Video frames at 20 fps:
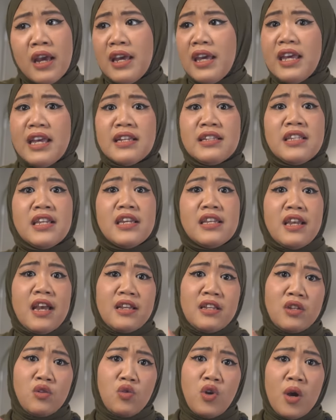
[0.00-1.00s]
isinya
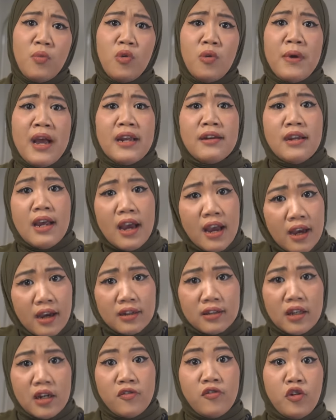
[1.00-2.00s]
aja juga belum ada
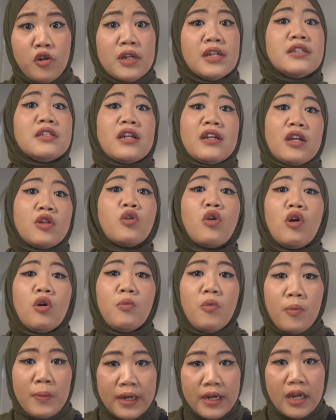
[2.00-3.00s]
kata dia furniture-nya tuh loh
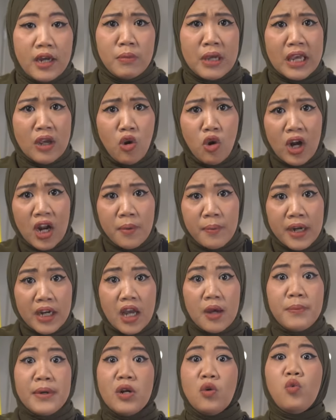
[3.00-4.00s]
belum ada bingung lah
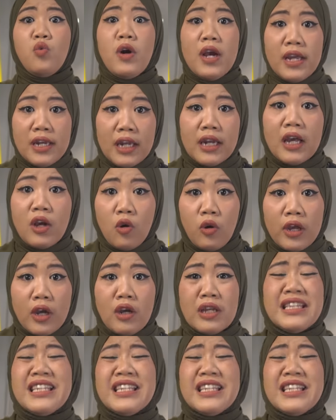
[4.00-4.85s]
mereka berdua ini nengok ya